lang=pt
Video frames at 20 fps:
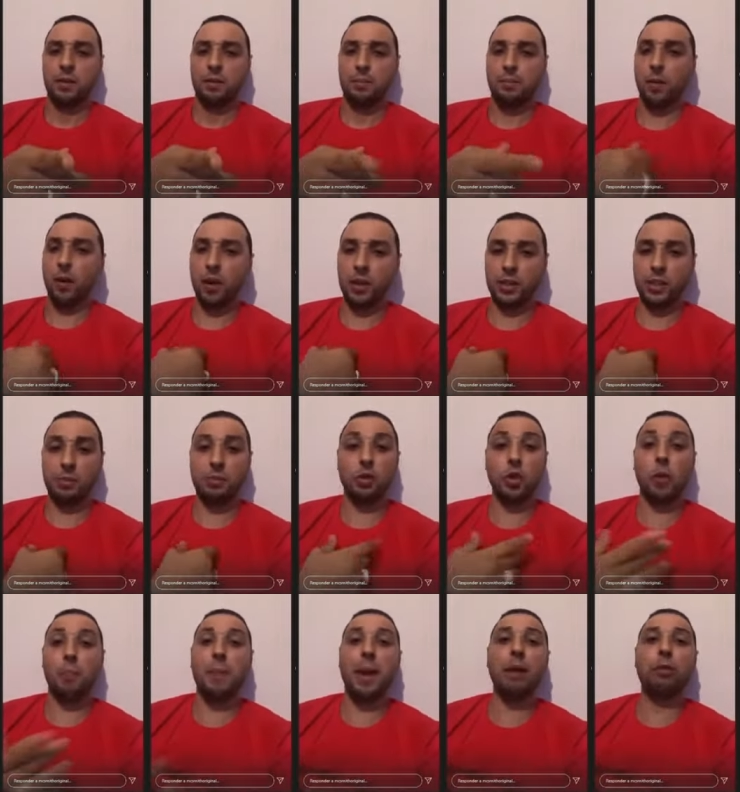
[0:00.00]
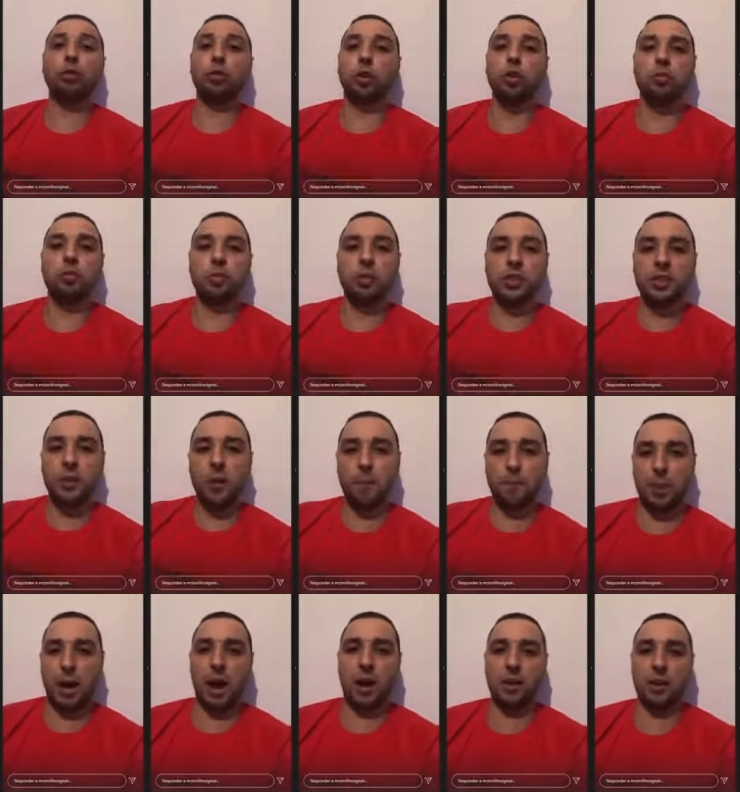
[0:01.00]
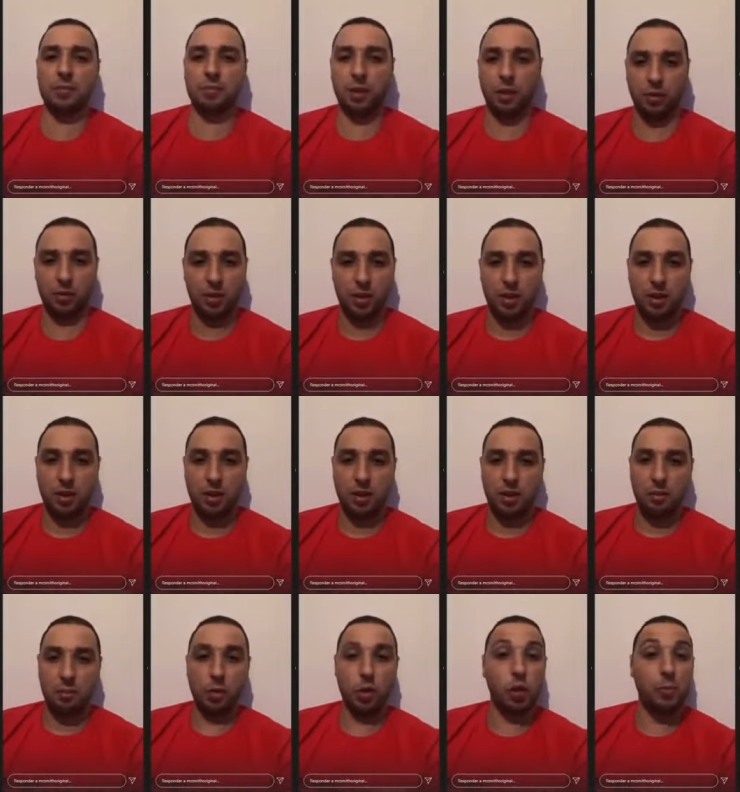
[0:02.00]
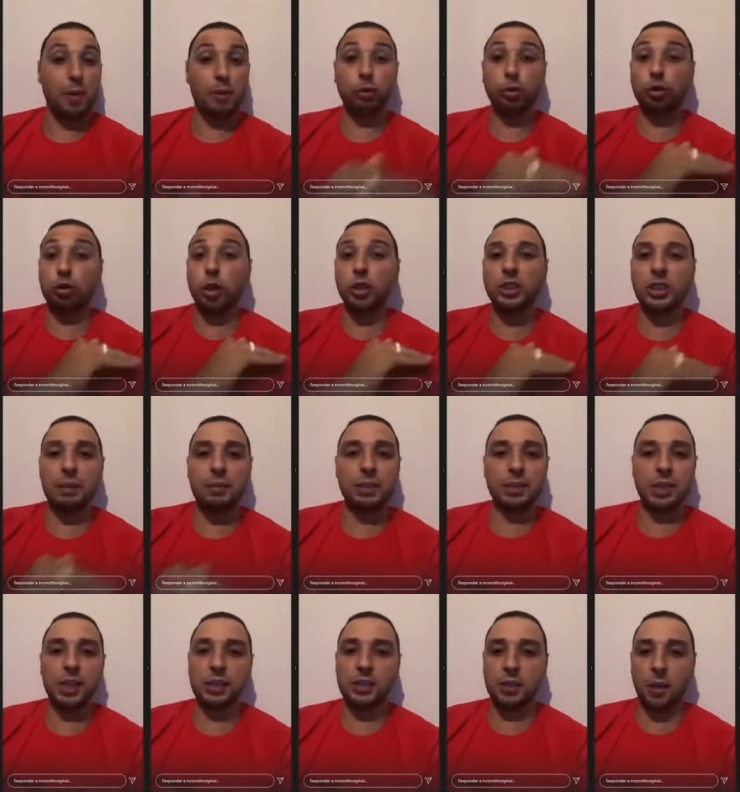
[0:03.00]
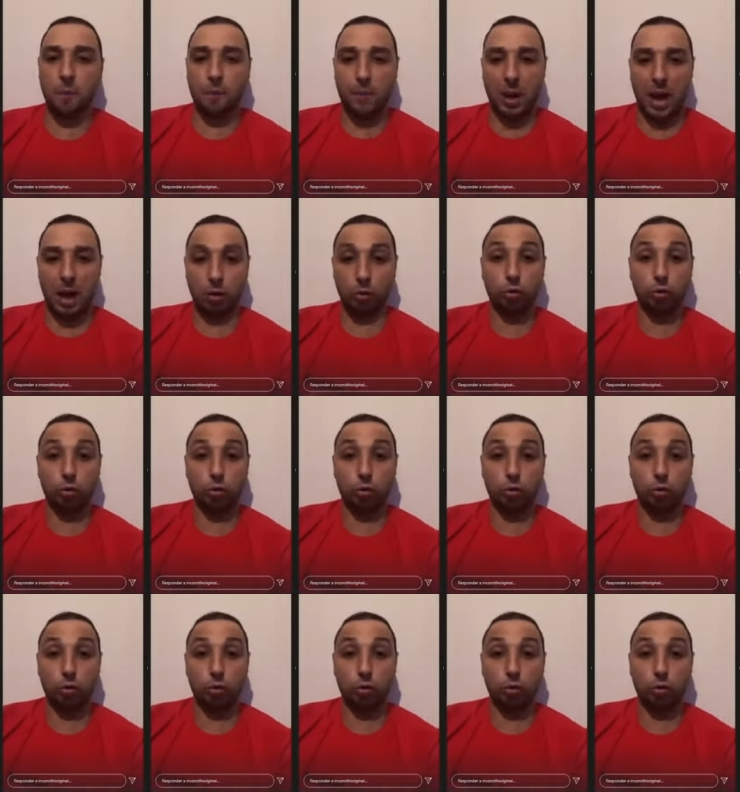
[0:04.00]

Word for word: Poxa, me dou bem com todo mundo de São Paulo, irmão. Me dou bem com todos os MCs de São Paulo.